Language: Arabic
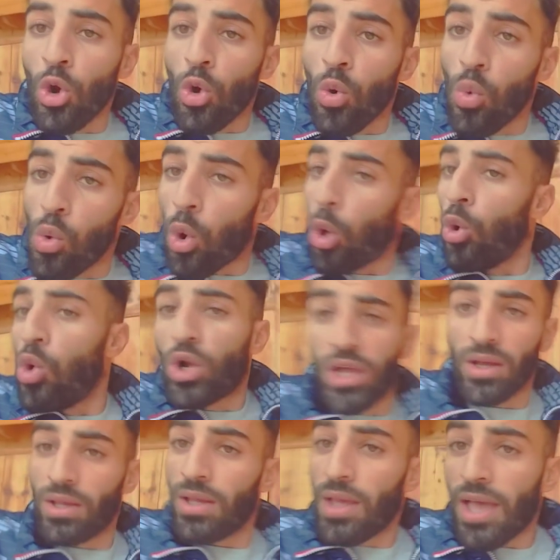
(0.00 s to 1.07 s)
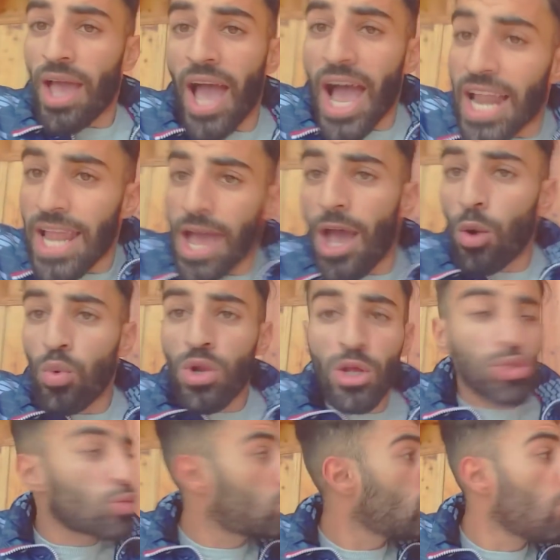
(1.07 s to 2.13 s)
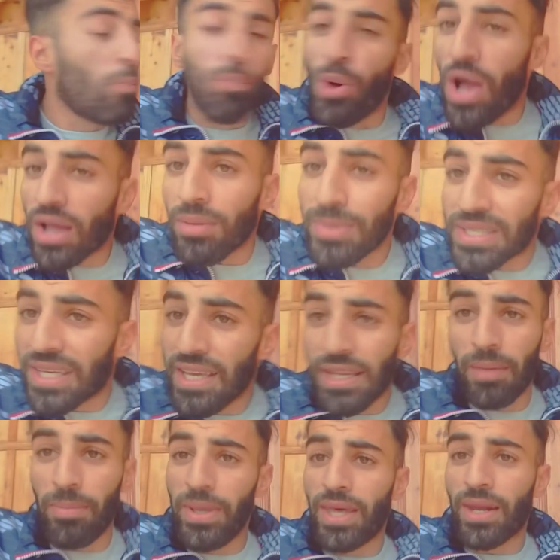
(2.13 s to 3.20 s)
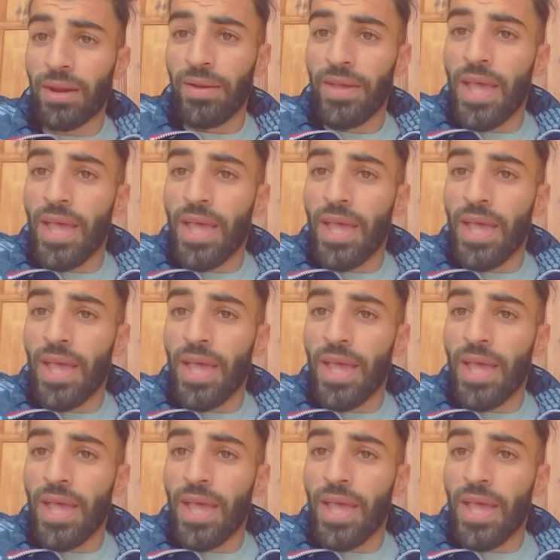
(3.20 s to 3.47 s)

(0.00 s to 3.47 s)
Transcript: وخوك علاه ولا تقتل باك مسكين كبير